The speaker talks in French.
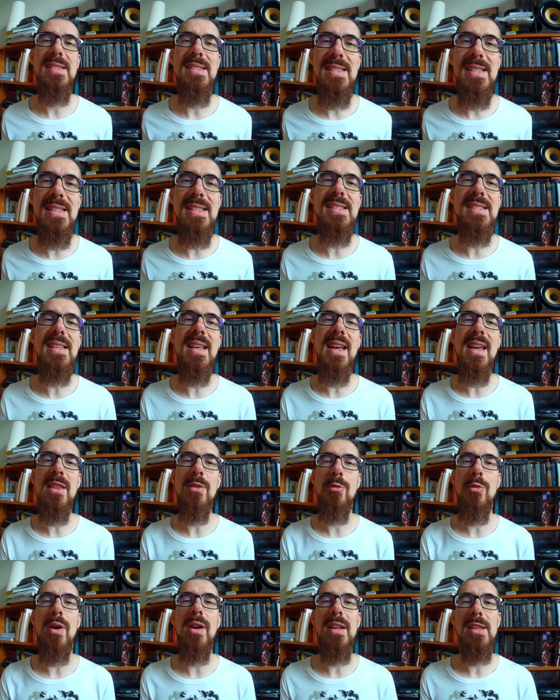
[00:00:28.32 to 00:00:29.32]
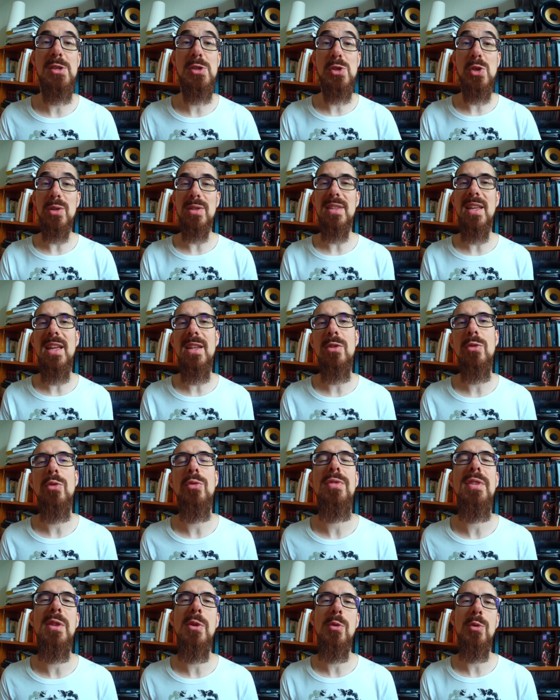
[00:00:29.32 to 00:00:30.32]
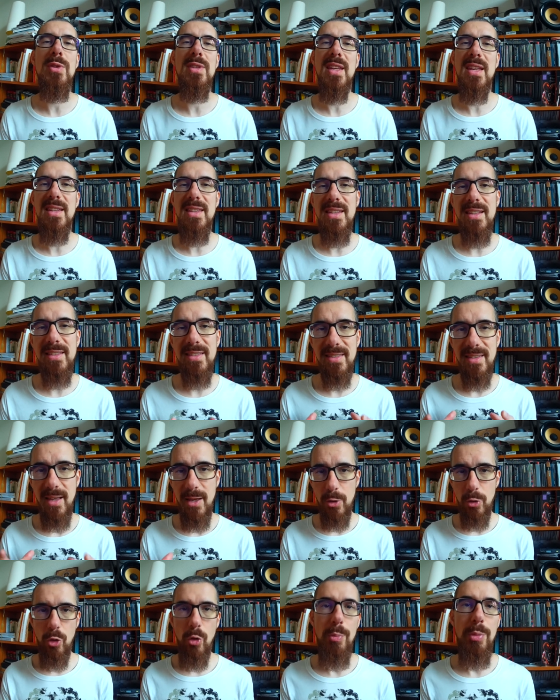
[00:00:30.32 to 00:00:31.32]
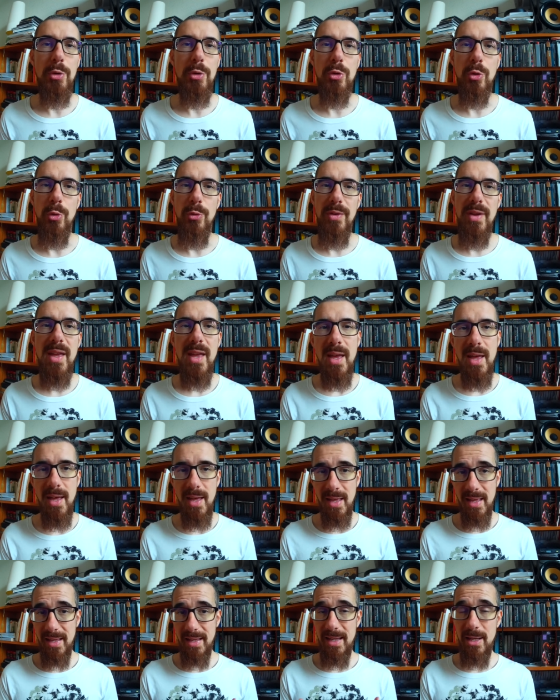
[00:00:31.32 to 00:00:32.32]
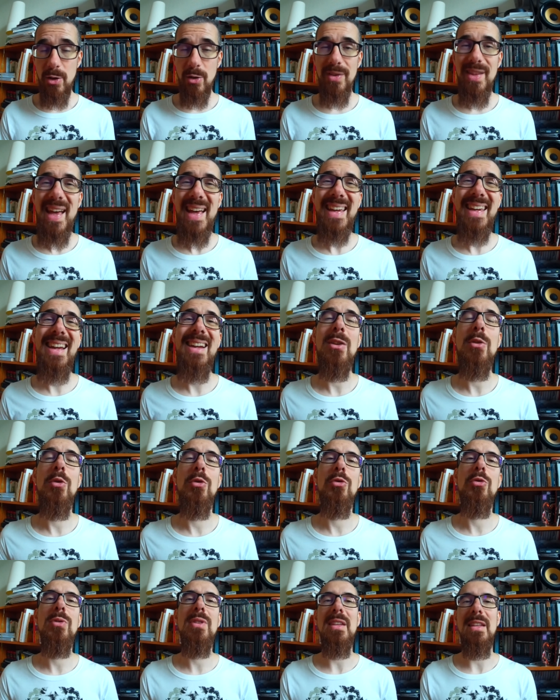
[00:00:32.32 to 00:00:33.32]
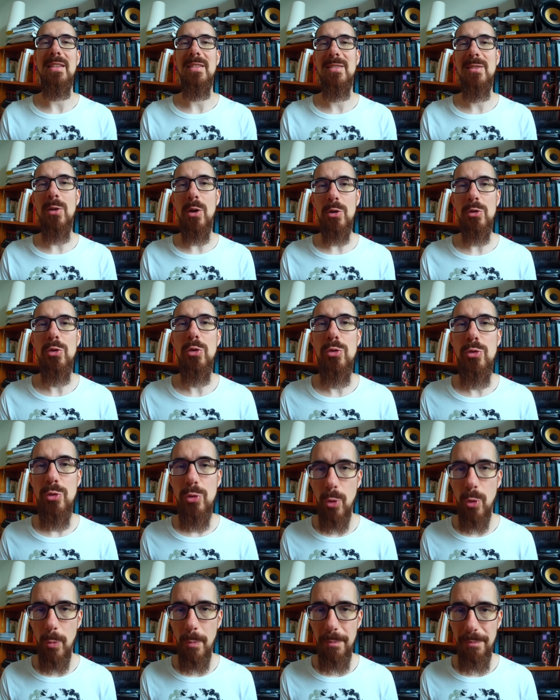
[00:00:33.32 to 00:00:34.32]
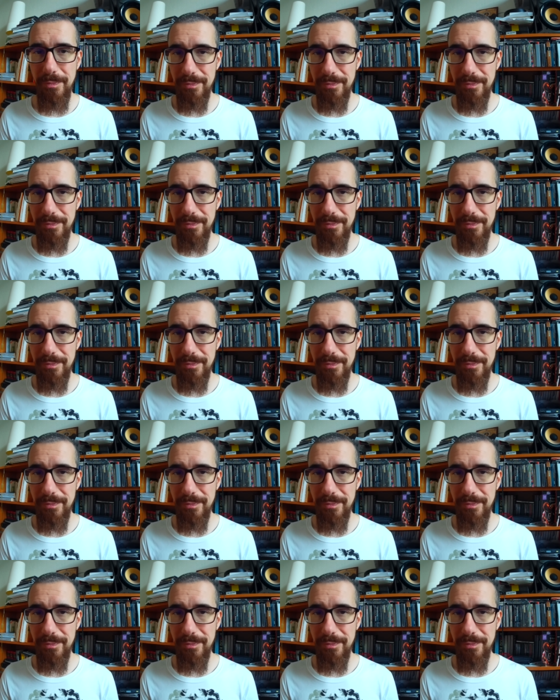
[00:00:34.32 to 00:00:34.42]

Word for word: dizaines, voire les centaines de vidéos TEDx qu'on peut trouver, il y en a quelques-unes qui sortent du lot.